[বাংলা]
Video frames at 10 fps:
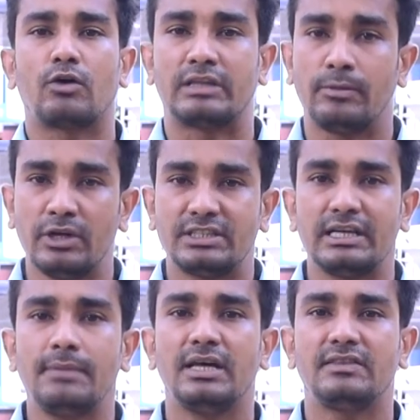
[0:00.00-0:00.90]
কথা
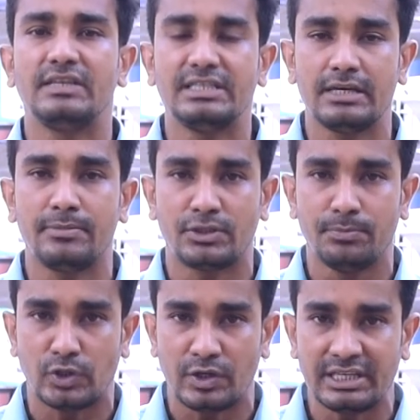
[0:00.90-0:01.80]
বলেছিলাম তিনি যেই
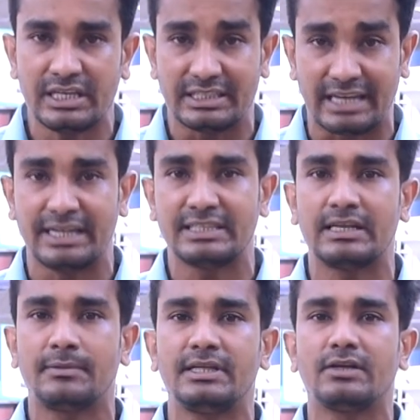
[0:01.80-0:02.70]
বিষয়টি জানিয়েছেন
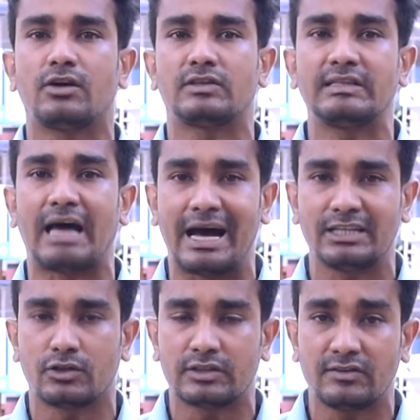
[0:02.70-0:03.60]
আমাদেরকে অর্থাৎ
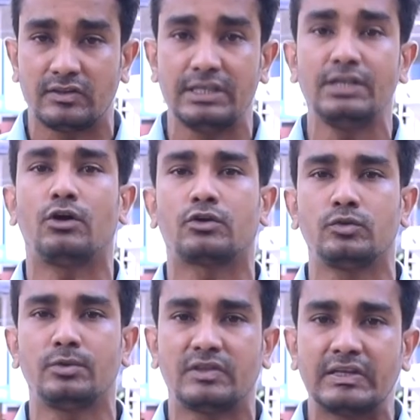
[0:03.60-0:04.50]
আজ অর্থাৎ তিন
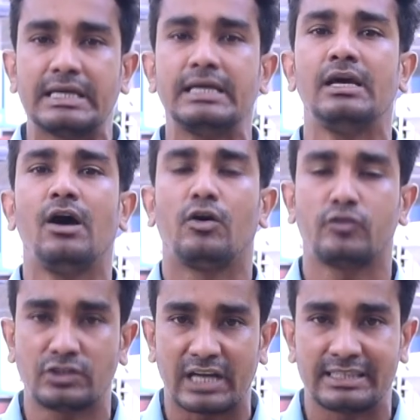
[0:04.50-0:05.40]
অক্টোবর থেকে
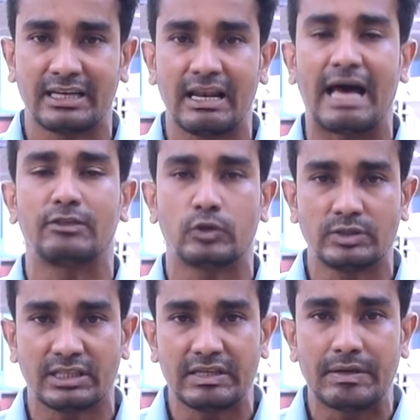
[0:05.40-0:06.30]
হজরত শাহজালাল
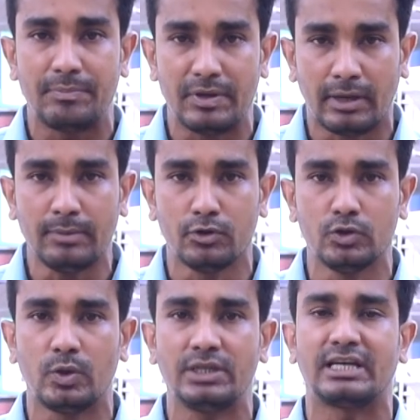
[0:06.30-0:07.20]
আন্তর্জাতিক
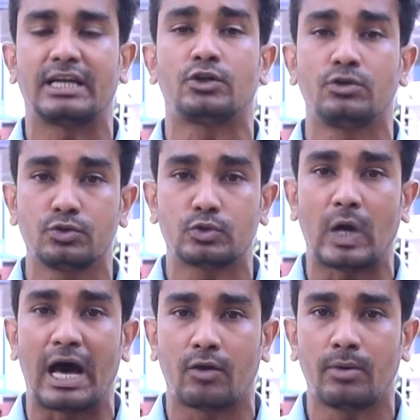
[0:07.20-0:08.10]
বিমানবন্দরে যারা সংযুক্ত
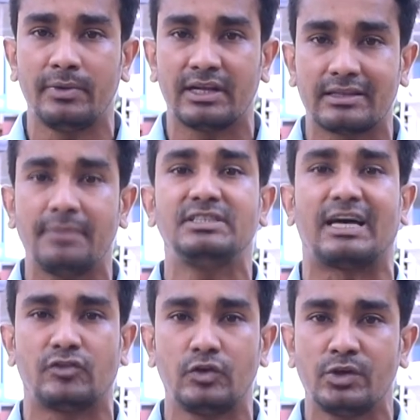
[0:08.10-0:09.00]
আরব আমিরাতগামী
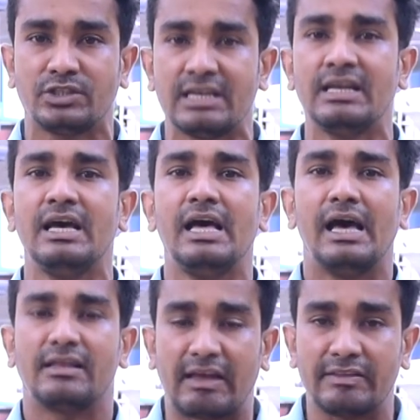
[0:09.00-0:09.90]
যাত্রী রয়েছেন
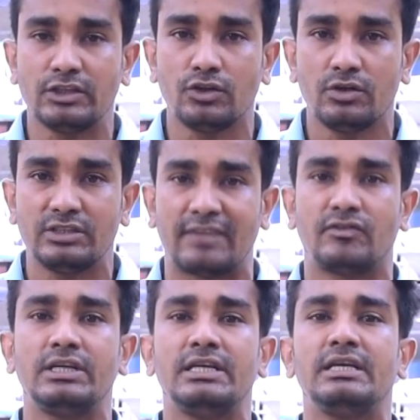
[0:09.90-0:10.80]
তাদের জন্য
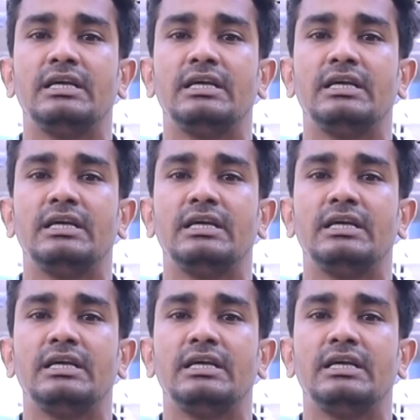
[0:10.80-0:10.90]
যাত্রী